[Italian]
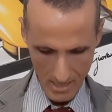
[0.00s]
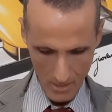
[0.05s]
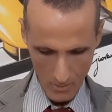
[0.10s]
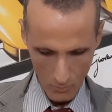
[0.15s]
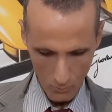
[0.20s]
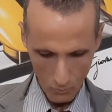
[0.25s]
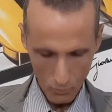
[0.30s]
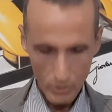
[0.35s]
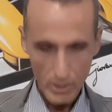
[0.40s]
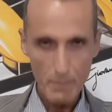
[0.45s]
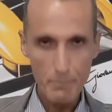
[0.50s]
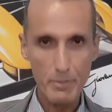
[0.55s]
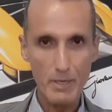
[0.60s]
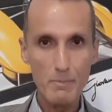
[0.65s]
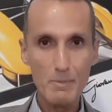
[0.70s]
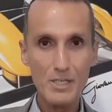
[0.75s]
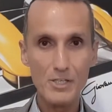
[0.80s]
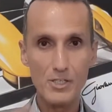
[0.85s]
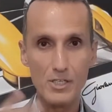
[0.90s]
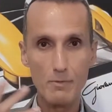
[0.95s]
uno dei
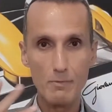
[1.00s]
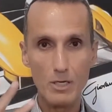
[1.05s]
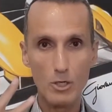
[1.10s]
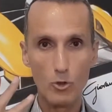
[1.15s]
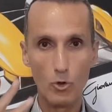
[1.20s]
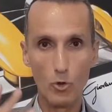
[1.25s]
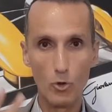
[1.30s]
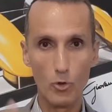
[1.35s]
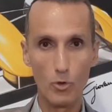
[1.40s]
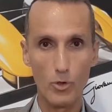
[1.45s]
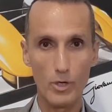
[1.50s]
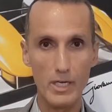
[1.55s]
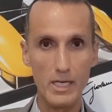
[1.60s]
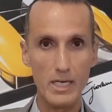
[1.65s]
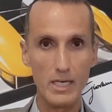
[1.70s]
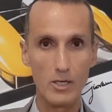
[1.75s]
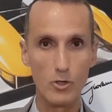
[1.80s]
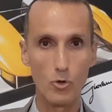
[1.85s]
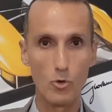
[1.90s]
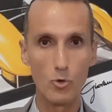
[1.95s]
primissimi
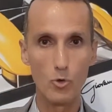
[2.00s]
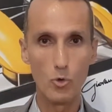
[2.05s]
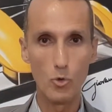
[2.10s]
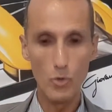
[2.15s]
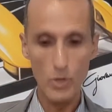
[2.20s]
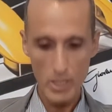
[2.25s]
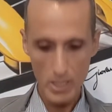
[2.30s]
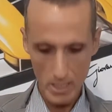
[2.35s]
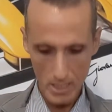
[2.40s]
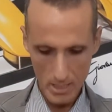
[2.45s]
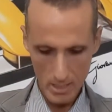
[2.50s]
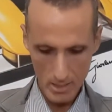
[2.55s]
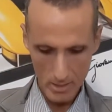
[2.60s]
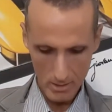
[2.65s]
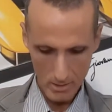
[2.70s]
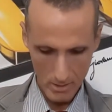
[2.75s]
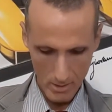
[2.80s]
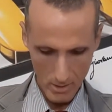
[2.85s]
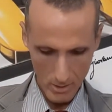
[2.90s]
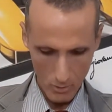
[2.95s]
colori con
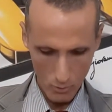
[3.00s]
cui,